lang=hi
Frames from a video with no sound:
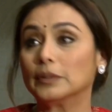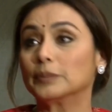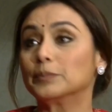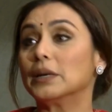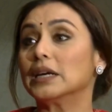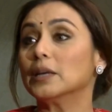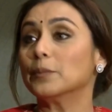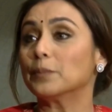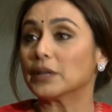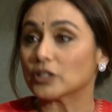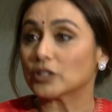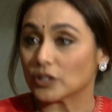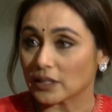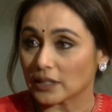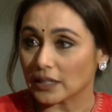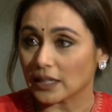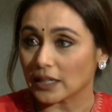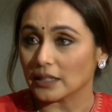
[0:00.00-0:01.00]
बड़ी
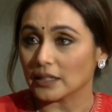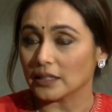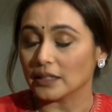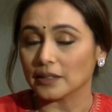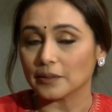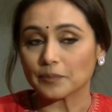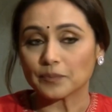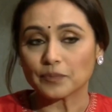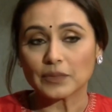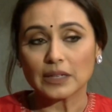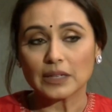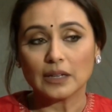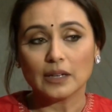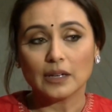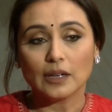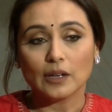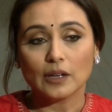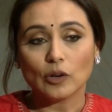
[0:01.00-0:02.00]
पिक्चर देखनी है
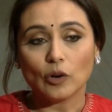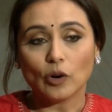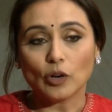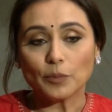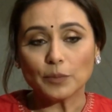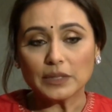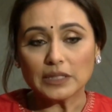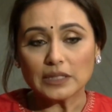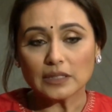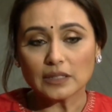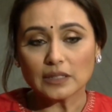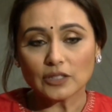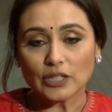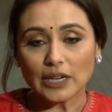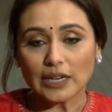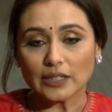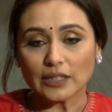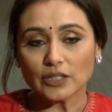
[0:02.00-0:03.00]
और मिसेस
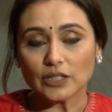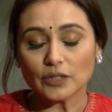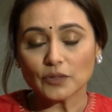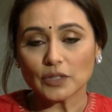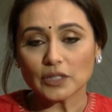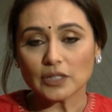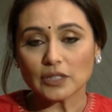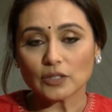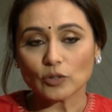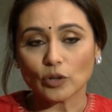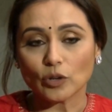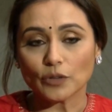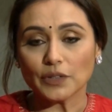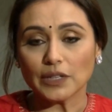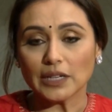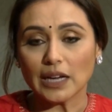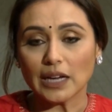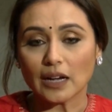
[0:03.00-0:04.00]
चैटर्जी वर्सेस
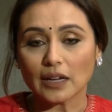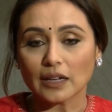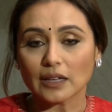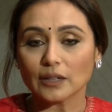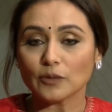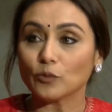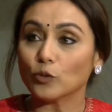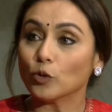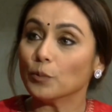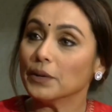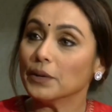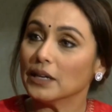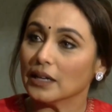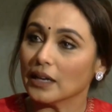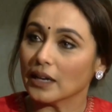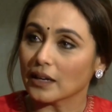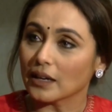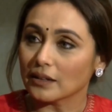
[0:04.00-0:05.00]
नॉर्वे ने आके वो भी
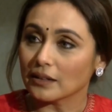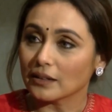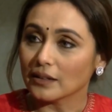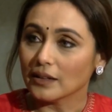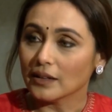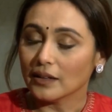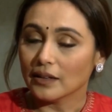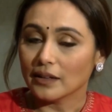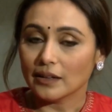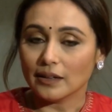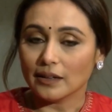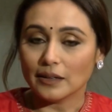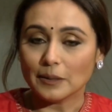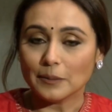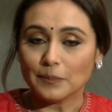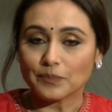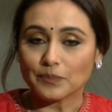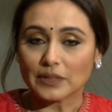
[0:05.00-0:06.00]
एक
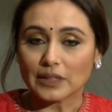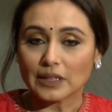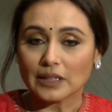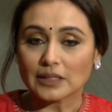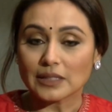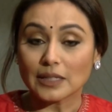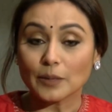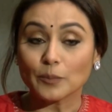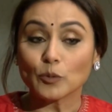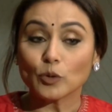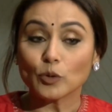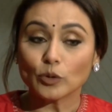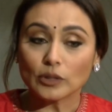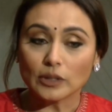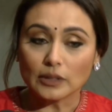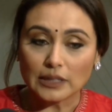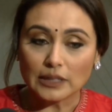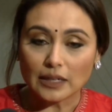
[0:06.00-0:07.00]
Um, सबको
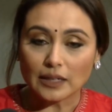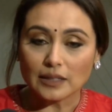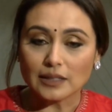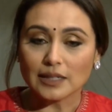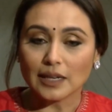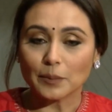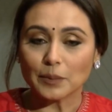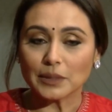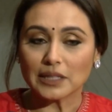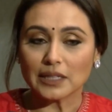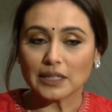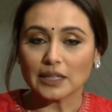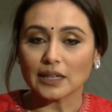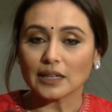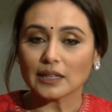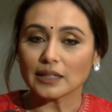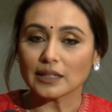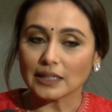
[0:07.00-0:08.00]
गलत साबित
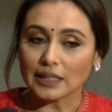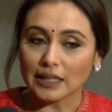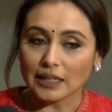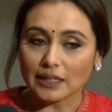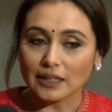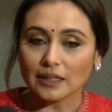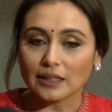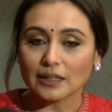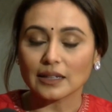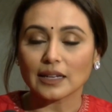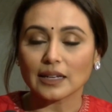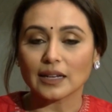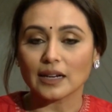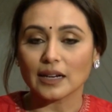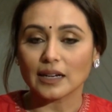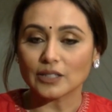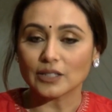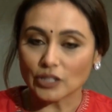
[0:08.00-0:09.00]
किया कि नहीं अगर
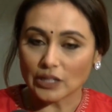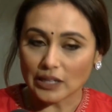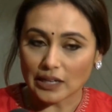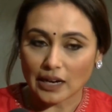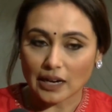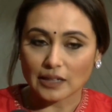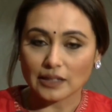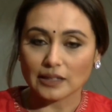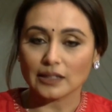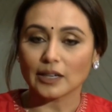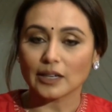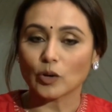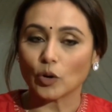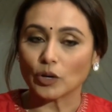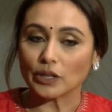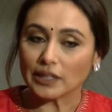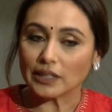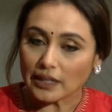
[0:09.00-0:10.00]
एक अच्छी कहानी एक
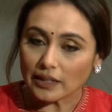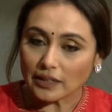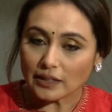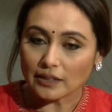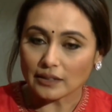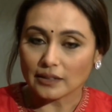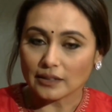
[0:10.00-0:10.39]
कॉन्टेंट